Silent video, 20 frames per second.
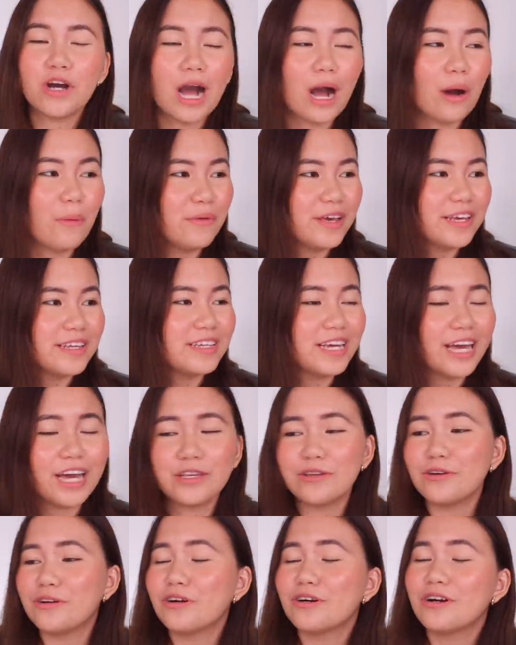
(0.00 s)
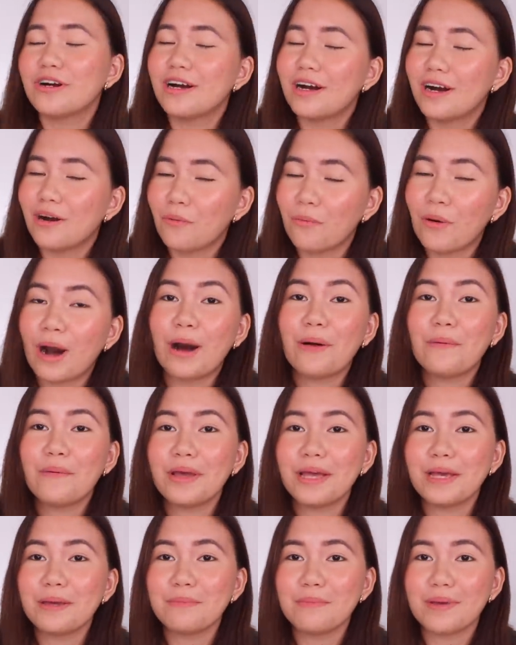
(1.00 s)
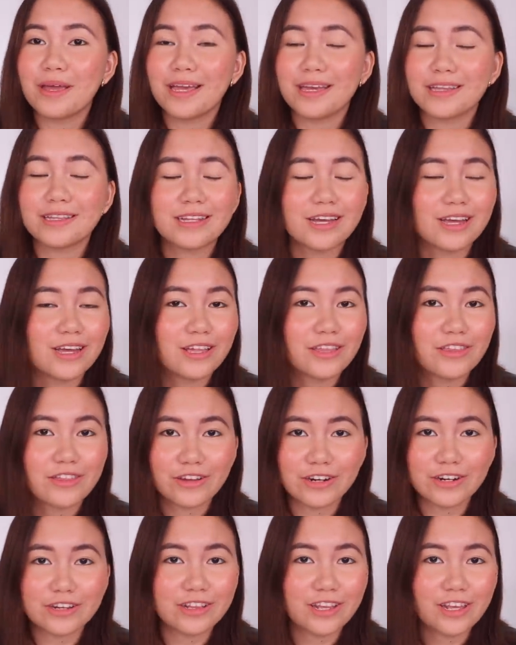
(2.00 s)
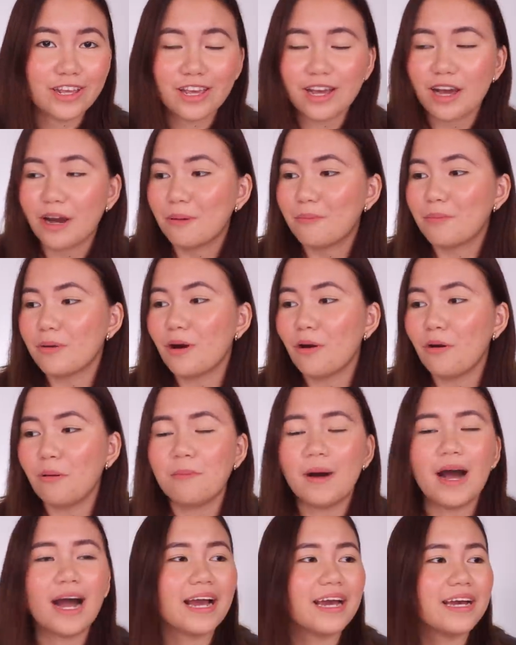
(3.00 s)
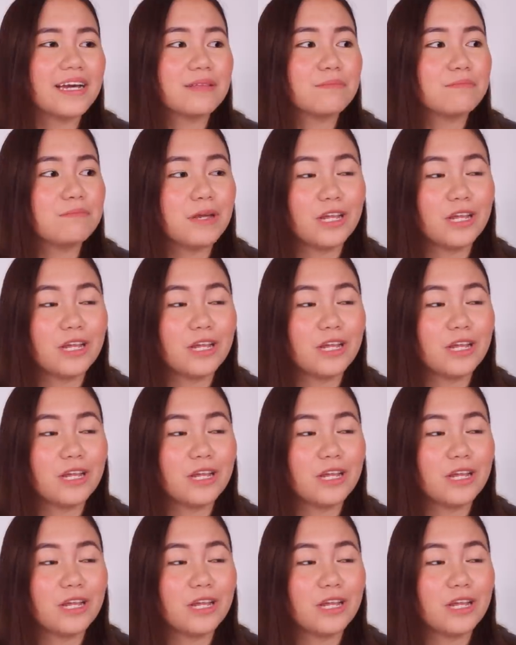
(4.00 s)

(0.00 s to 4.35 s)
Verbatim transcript: hawig niya yung Huawei Mate 30 Pro. Bakit?